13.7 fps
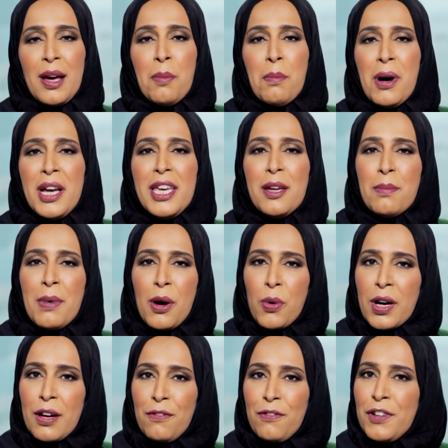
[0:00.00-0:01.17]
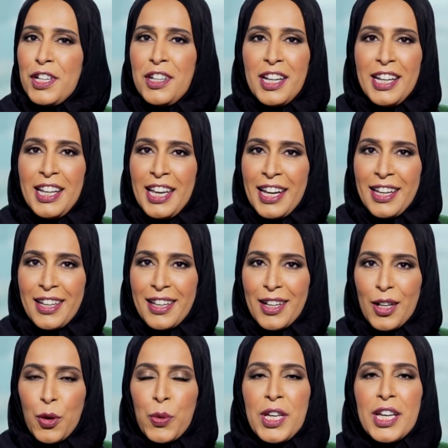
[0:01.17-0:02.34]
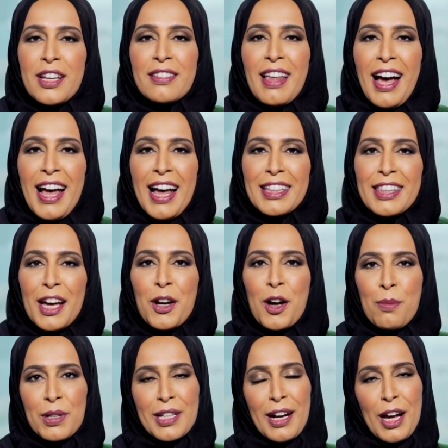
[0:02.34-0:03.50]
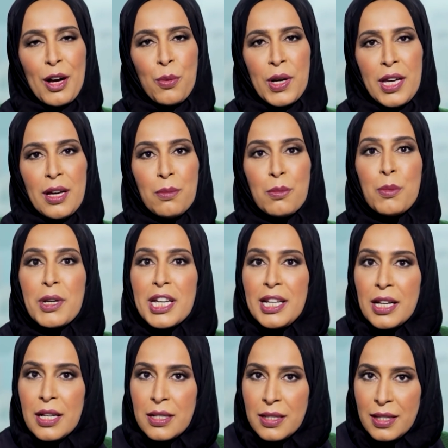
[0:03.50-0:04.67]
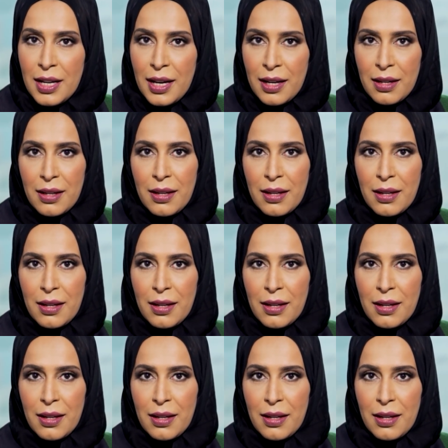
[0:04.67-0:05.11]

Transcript: ما يجي موقف في الدنيا ويقطع حتى رابط القوي ممكن يهزه